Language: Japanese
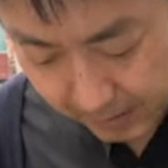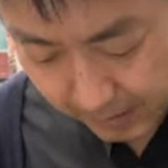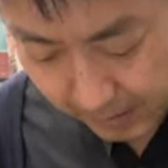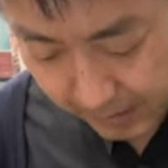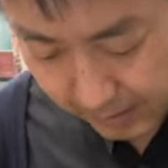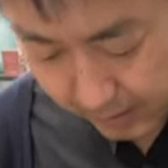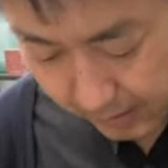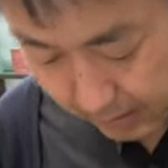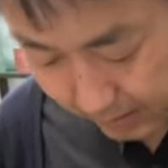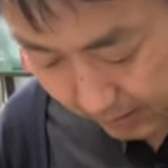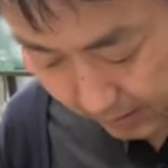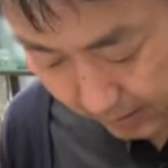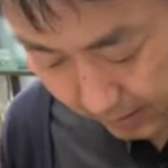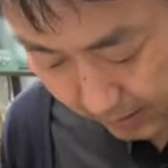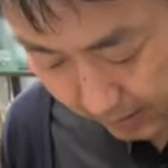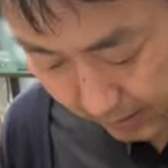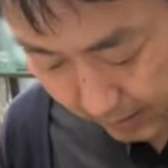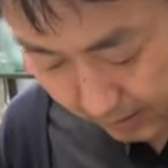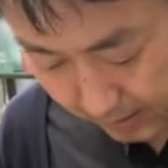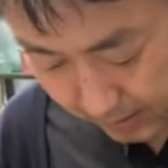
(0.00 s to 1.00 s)
いいですね
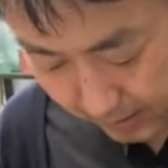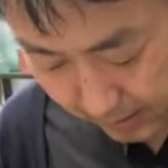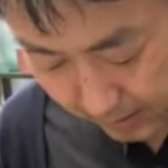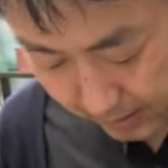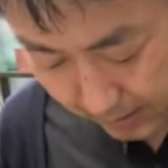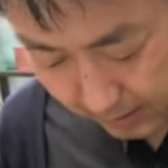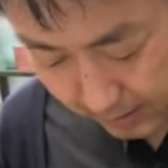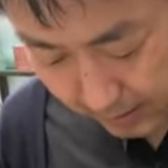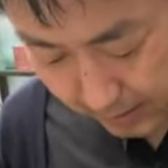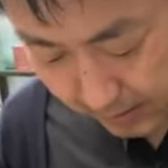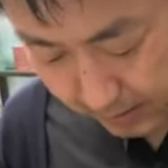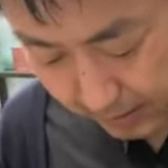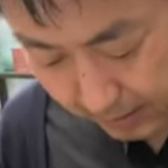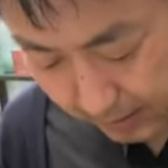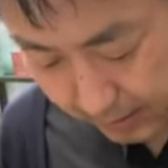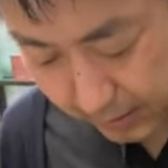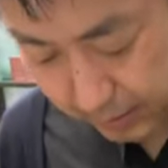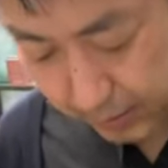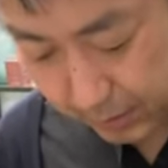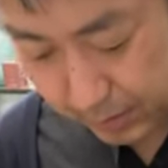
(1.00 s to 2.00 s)

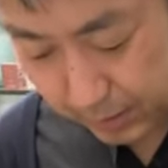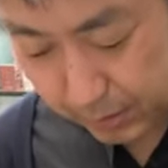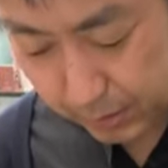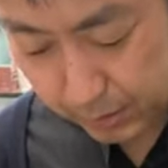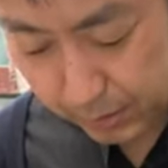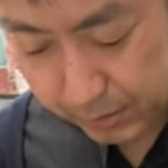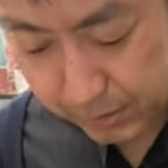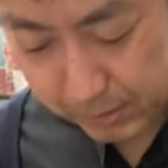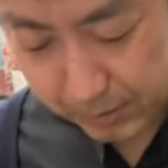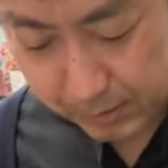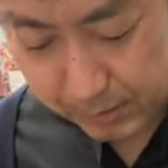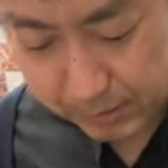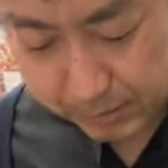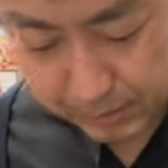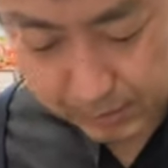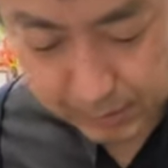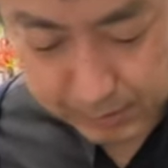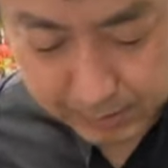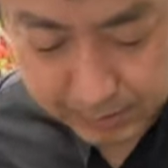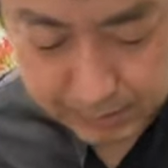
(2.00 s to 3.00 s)
ちゃんと角を作る
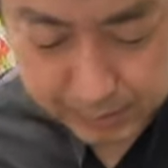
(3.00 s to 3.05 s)
と